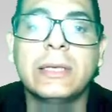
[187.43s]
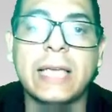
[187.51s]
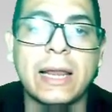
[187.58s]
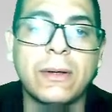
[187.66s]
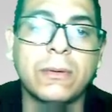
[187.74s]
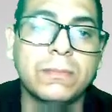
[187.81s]

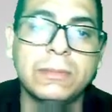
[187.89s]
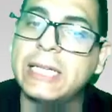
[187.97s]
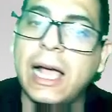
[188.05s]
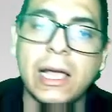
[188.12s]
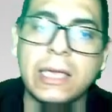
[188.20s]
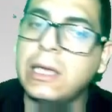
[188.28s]
Ya,
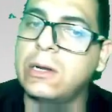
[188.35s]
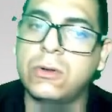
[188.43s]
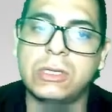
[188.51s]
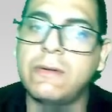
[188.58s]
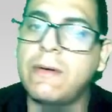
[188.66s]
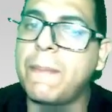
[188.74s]
ya
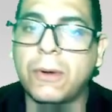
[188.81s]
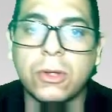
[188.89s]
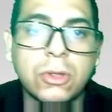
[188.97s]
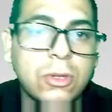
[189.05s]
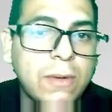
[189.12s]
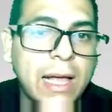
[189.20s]
inclusive
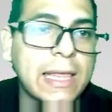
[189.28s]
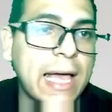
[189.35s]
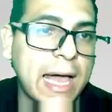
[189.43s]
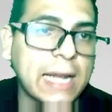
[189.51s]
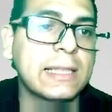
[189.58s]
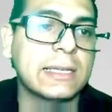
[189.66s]
pronto van a
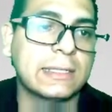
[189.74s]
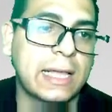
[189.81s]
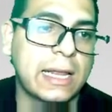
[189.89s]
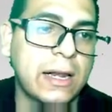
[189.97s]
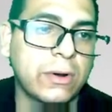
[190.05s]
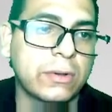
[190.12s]
dejar de
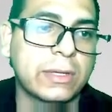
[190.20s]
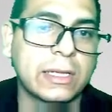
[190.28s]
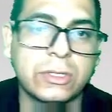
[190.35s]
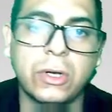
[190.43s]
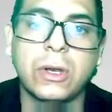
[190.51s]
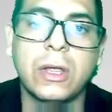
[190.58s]
estar en
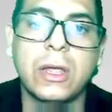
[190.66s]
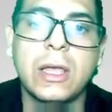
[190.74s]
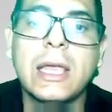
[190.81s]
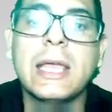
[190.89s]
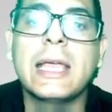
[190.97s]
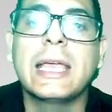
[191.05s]
rotación.
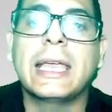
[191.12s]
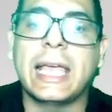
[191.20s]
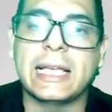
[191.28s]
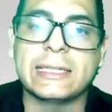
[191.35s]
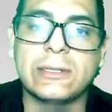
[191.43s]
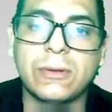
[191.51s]

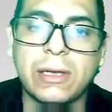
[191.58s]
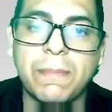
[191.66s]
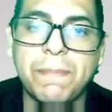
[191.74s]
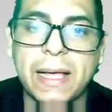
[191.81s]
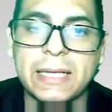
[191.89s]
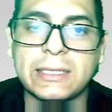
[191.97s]
¿Qué es lo
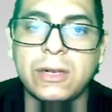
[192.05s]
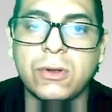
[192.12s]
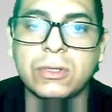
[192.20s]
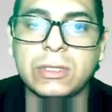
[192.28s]
que pasa?